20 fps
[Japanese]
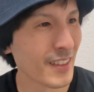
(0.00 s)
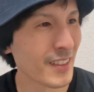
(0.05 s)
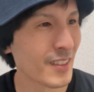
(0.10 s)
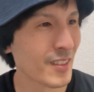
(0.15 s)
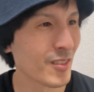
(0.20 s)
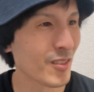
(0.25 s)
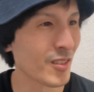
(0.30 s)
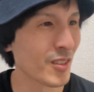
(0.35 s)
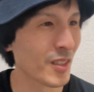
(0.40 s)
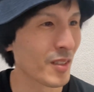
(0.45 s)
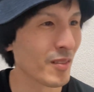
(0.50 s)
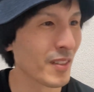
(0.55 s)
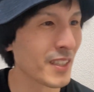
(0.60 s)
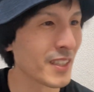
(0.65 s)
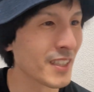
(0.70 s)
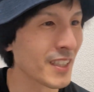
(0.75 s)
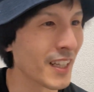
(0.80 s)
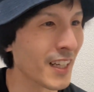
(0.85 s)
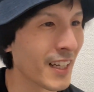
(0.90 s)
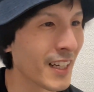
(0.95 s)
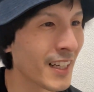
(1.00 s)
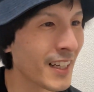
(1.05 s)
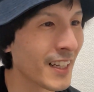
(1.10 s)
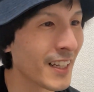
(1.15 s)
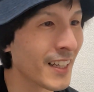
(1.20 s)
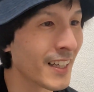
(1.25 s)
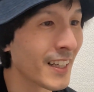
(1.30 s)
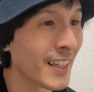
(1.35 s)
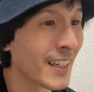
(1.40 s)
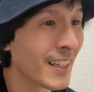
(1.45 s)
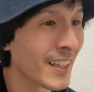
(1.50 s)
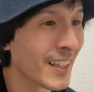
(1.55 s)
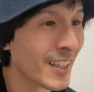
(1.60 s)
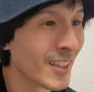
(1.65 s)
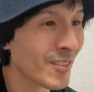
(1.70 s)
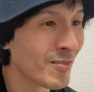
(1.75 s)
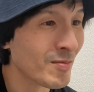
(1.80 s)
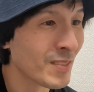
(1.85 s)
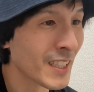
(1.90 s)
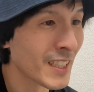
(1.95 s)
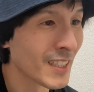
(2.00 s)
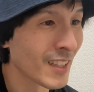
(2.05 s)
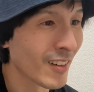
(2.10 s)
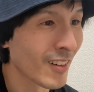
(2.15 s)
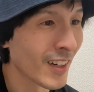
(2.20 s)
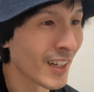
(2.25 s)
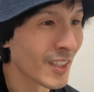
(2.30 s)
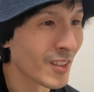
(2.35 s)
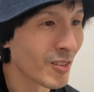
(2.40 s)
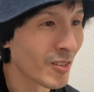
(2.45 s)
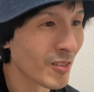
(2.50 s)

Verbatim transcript: 続きまして、みえさんの回